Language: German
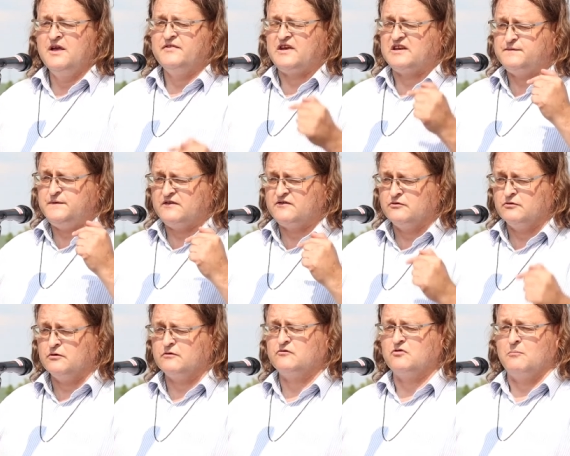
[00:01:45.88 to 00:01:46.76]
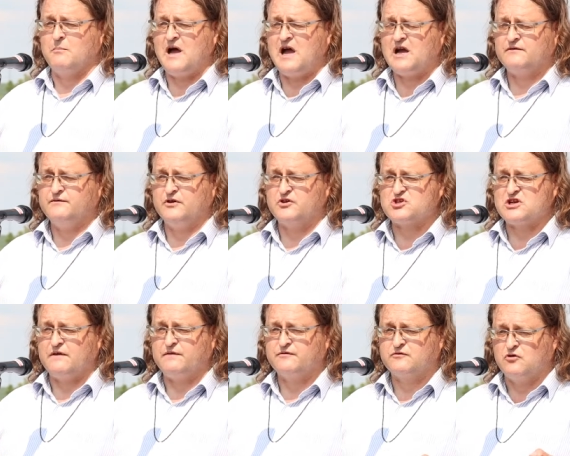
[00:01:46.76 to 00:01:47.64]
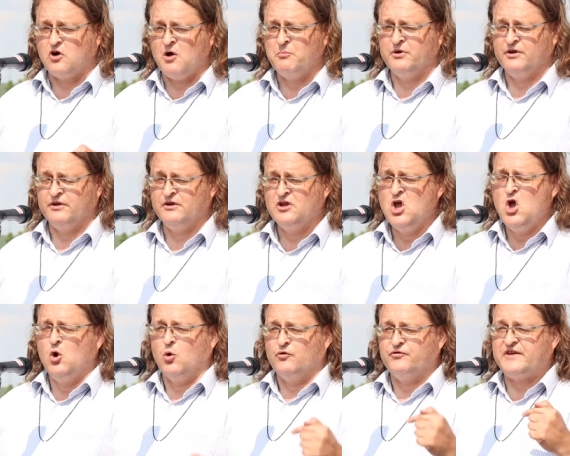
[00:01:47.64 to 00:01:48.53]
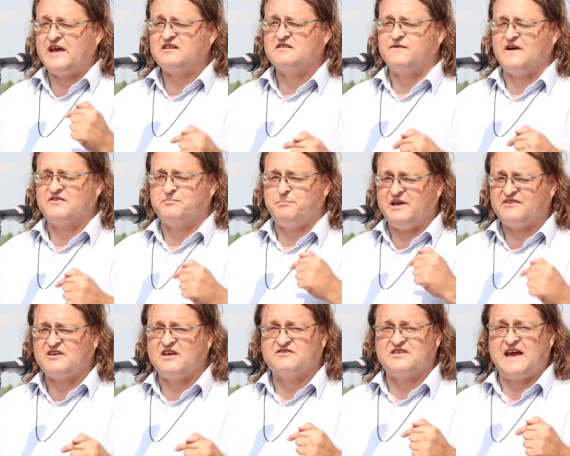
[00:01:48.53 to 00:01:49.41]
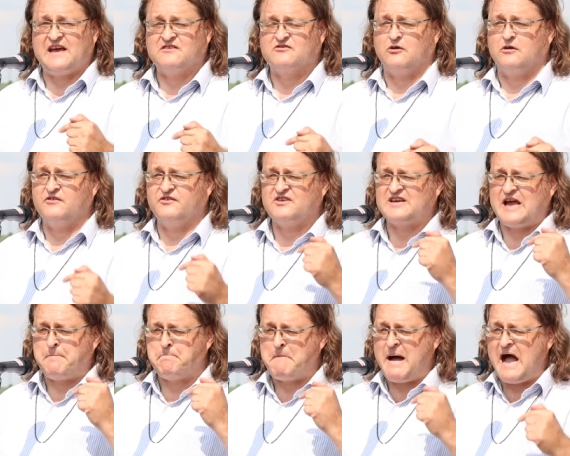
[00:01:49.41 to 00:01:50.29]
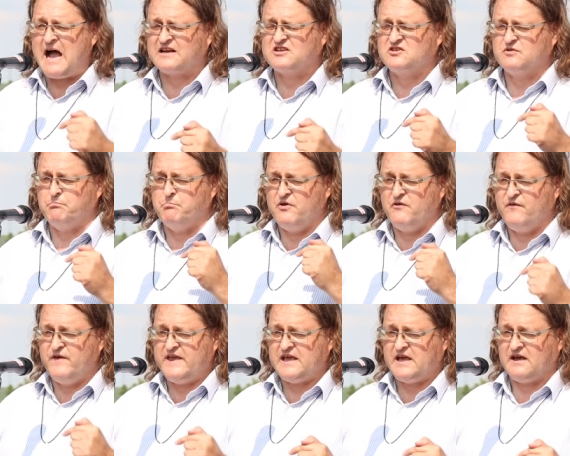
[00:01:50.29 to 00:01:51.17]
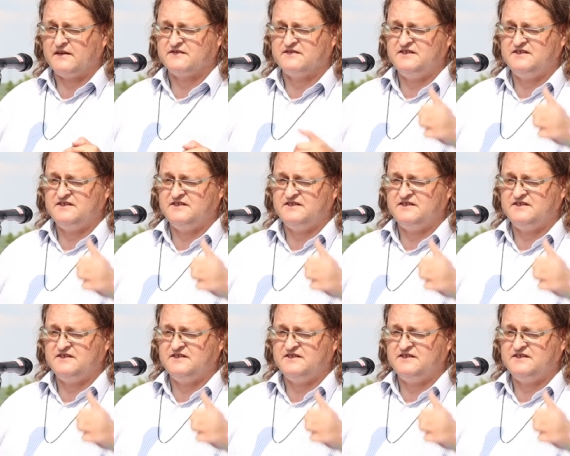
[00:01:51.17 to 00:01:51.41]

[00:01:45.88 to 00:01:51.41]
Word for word: dass wir zurück zur Marktwirtschaft kommen und das, was besser sein soll, sich am Markt bewährt.